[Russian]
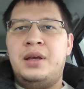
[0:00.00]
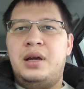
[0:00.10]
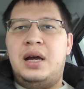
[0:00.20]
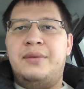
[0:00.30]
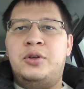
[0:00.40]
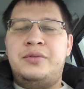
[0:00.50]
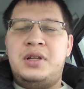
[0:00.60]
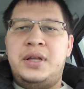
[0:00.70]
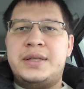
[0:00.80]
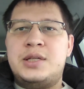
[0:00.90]
А в новой
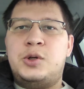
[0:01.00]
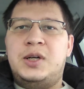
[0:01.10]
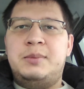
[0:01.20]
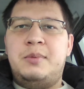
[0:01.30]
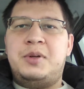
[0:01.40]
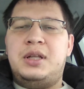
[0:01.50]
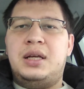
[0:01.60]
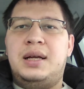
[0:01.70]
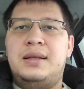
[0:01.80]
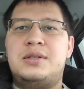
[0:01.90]
редакции КОАПа
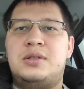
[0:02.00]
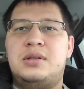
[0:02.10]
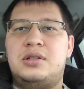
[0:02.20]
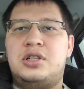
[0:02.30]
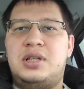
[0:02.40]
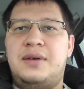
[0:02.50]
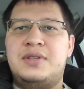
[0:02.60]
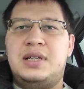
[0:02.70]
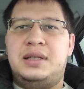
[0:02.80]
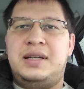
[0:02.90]
предлагалось штраф
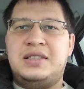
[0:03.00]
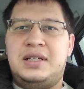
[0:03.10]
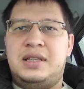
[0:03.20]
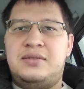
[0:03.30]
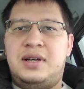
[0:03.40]
за отказ от